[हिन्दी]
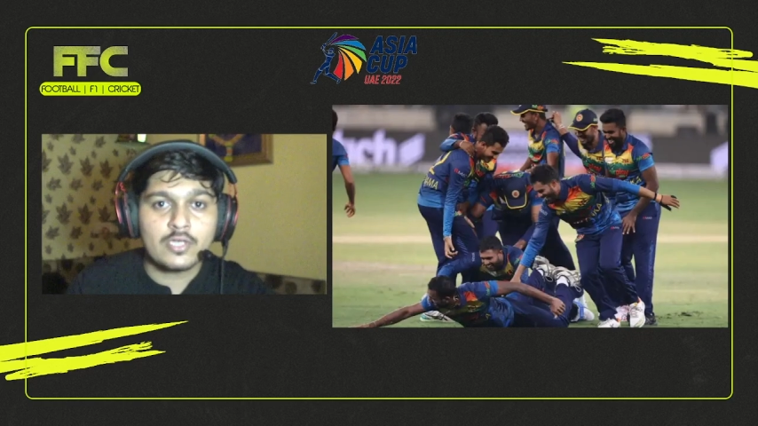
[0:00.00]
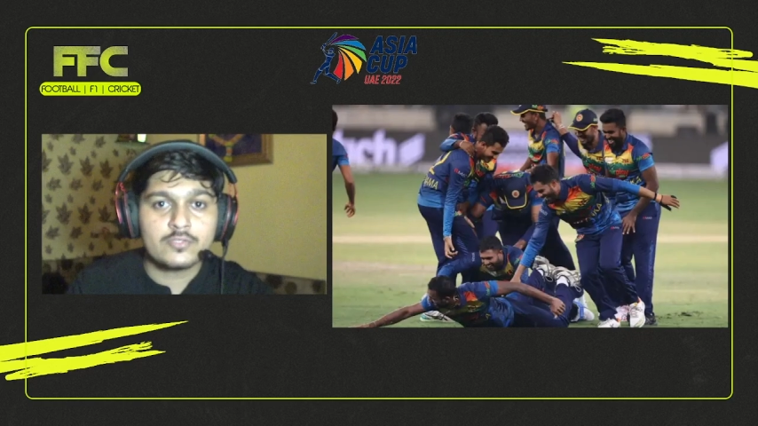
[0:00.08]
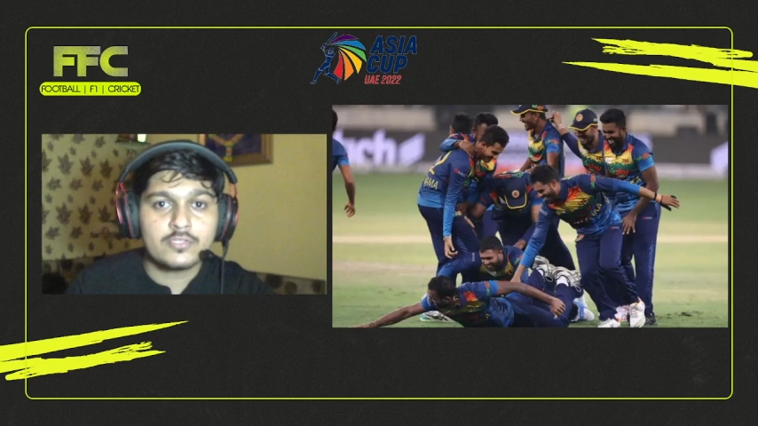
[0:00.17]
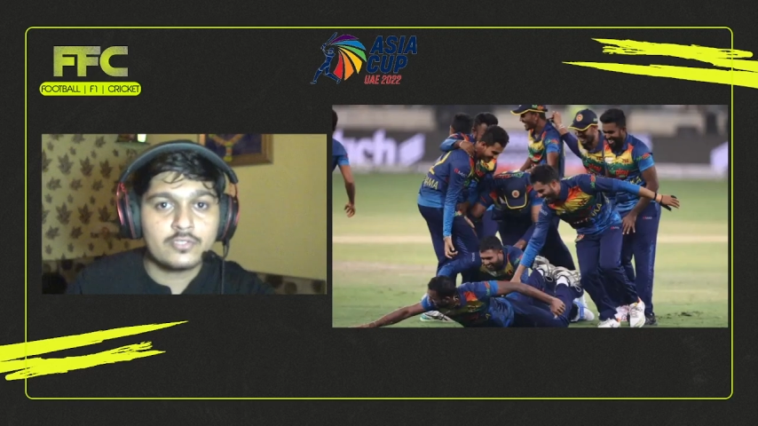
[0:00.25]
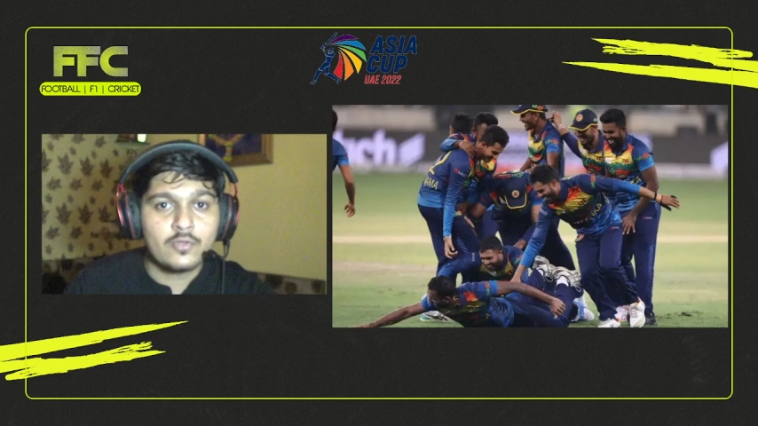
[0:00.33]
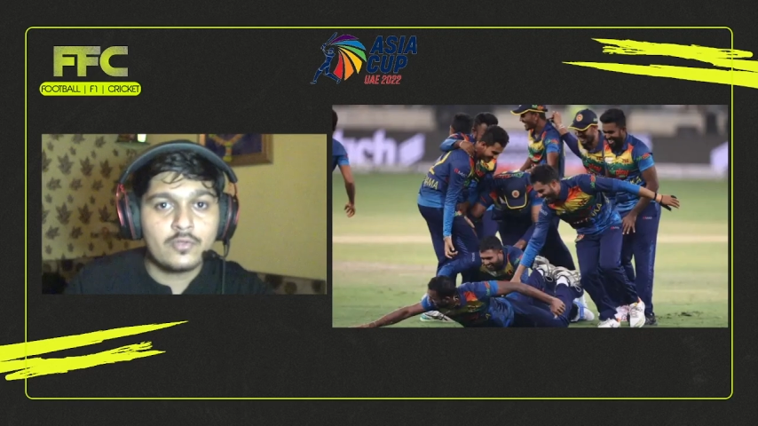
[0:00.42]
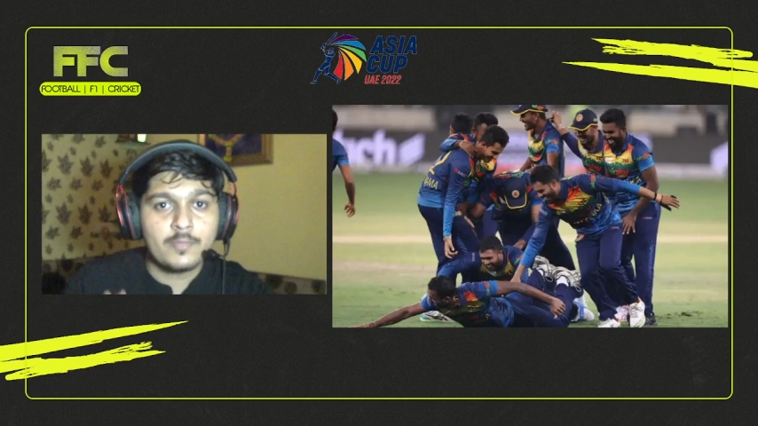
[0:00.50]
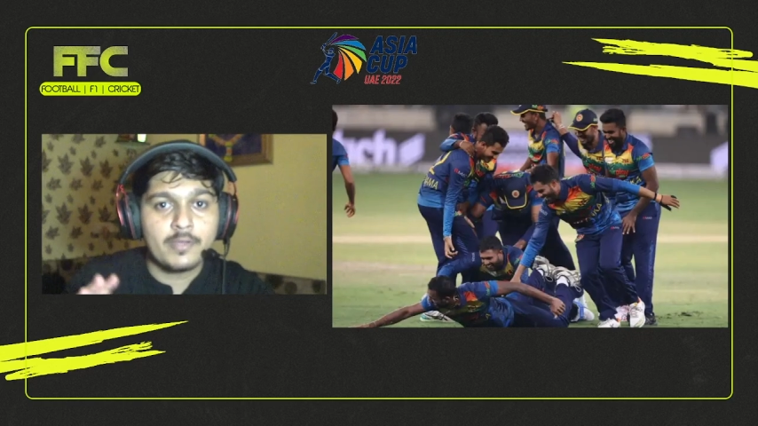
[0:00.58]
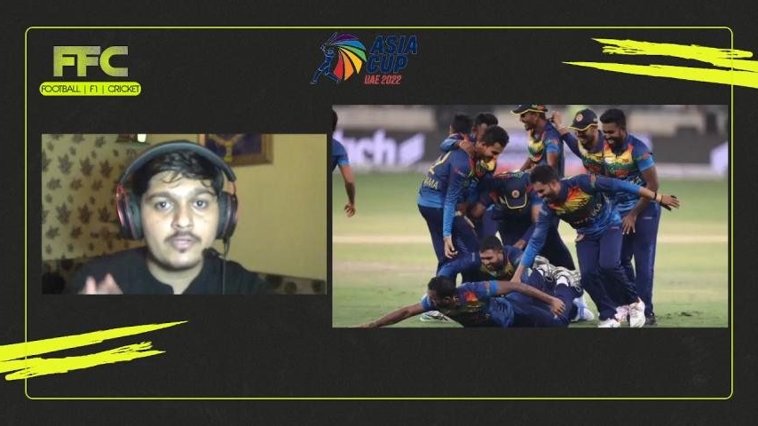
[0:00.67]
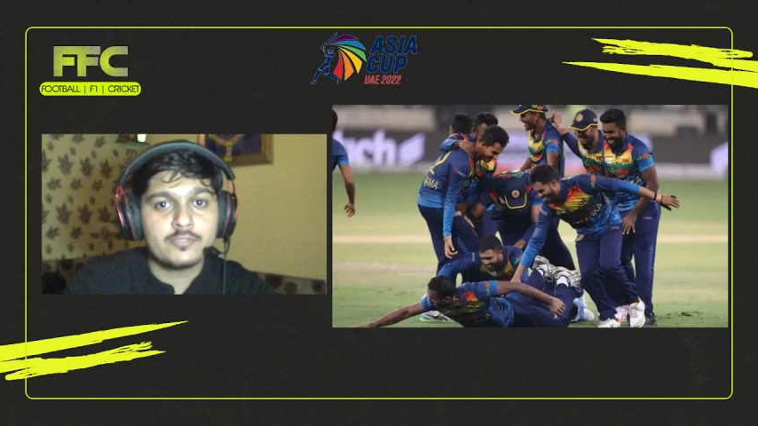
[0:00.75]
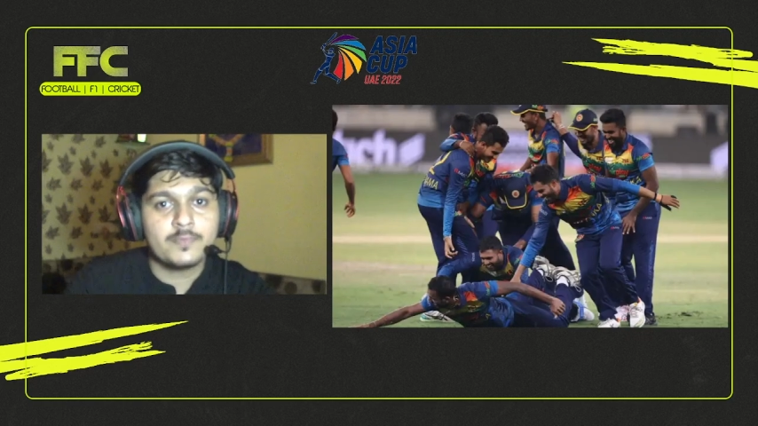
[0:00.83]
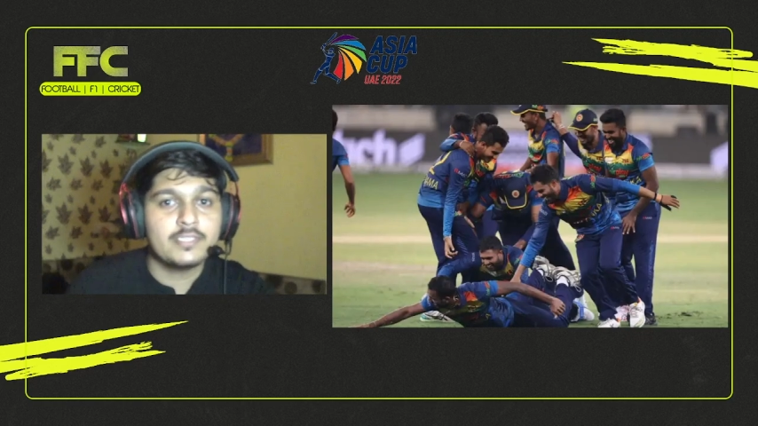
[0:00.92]
सकते हो कि भाई
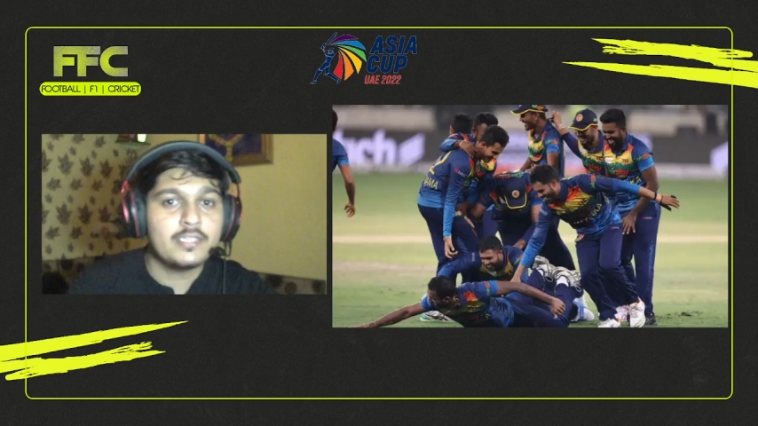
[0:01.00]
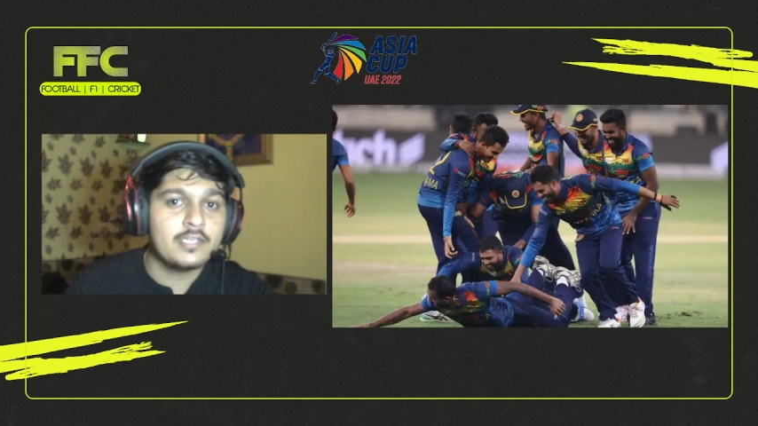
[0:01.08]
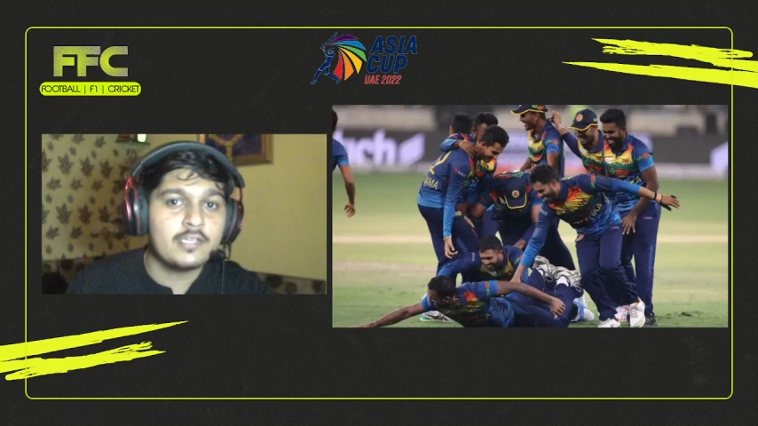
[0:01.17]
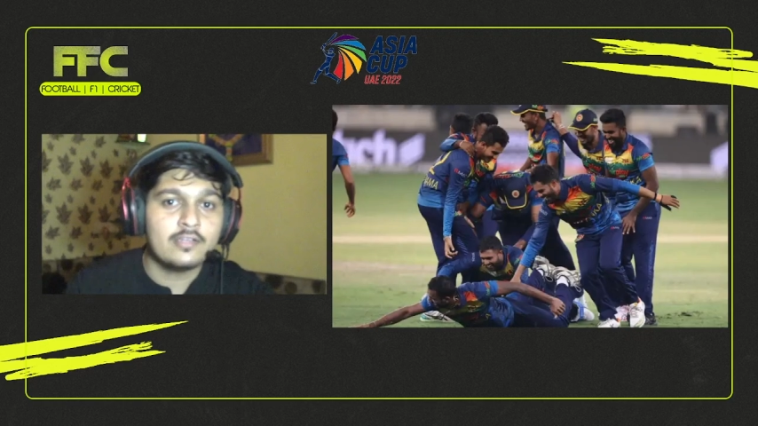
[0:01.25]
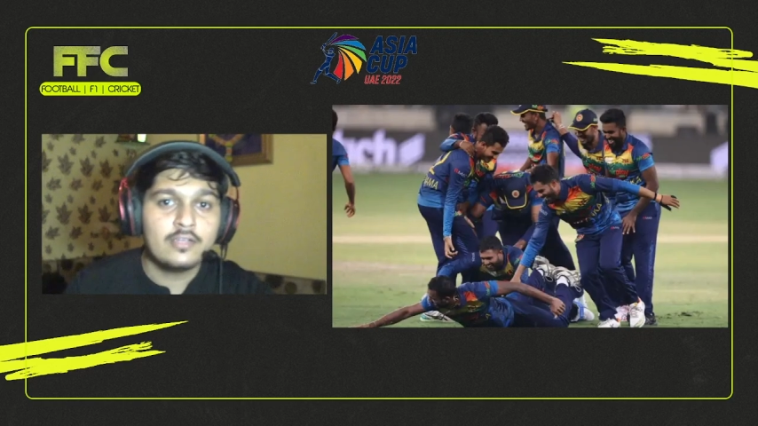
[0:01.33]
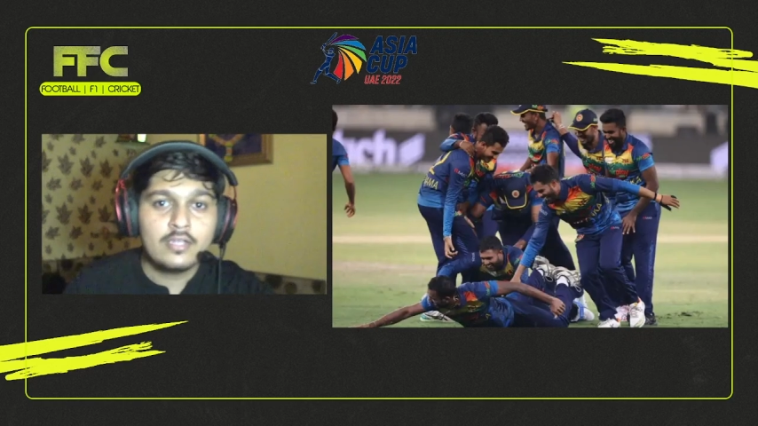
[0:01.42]
उस बंदे ने